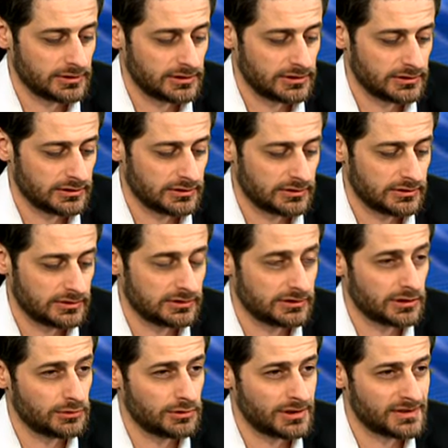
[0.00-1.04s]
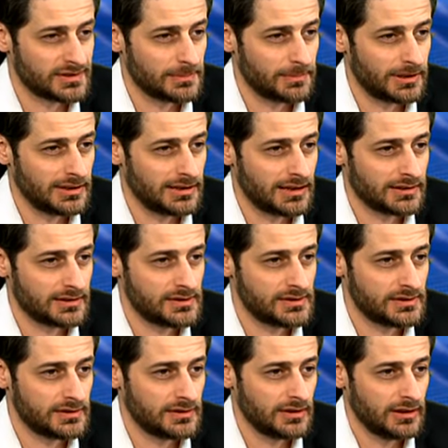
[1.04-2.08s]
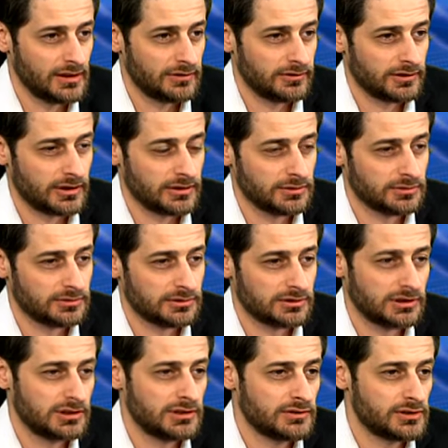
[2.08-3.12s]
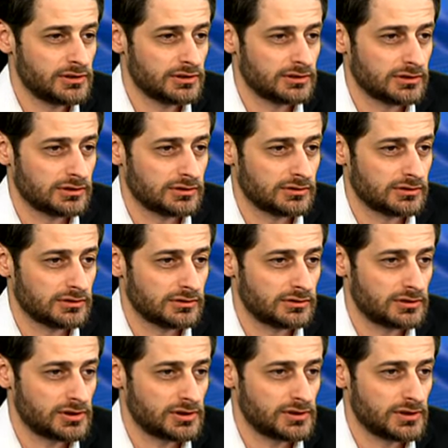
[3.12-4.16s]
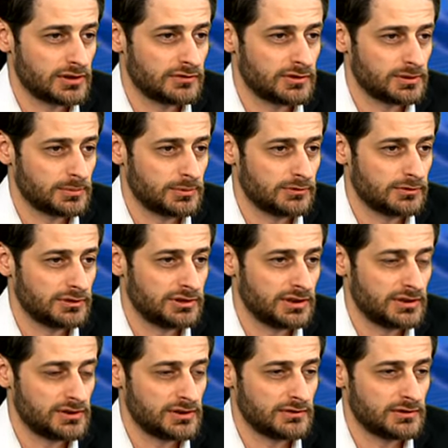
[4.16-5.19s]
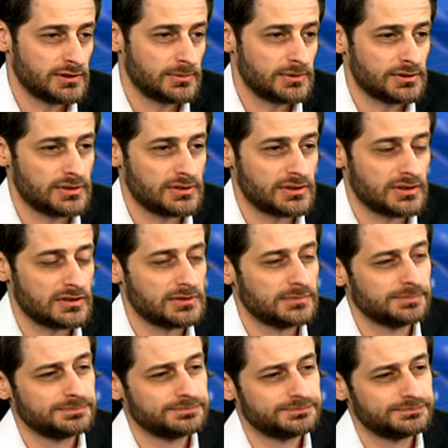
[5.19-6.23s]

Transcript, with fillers: вот такой разнополярности в канун годовщины 68-го дня независимости страны?